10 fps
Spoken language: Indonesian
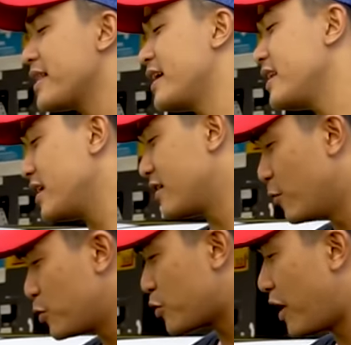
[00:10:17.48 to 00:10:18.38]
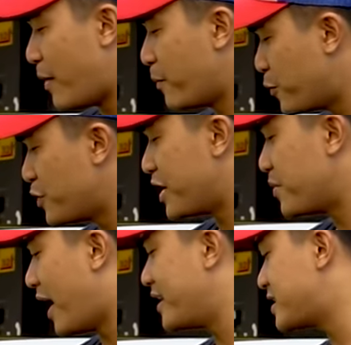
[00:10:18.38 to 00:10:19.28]
banget kan untuk lampu dari
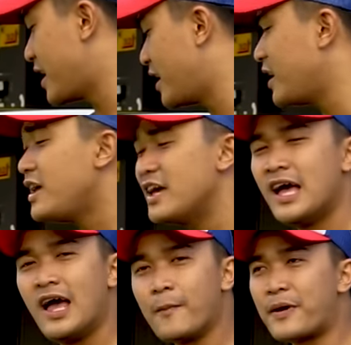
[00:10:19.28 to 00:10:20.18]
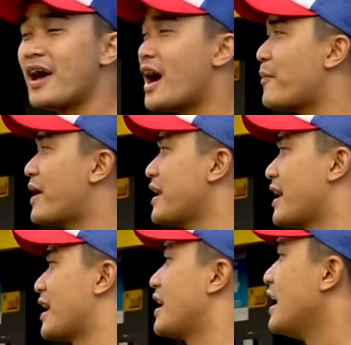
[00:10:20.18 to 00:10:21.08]
bahan desain ini
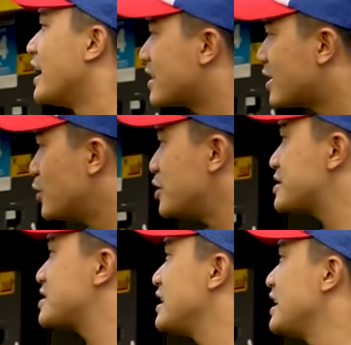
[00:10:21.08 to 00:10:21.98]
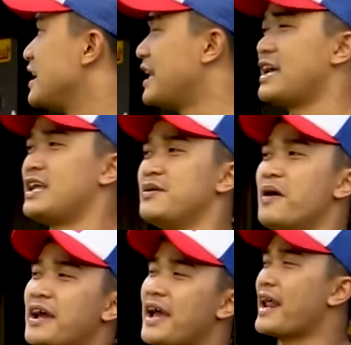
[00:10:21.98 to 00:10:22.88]
perlengkapannya. Terus nih di
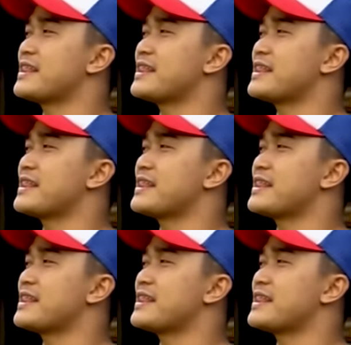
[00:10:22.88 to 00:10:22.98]
bagian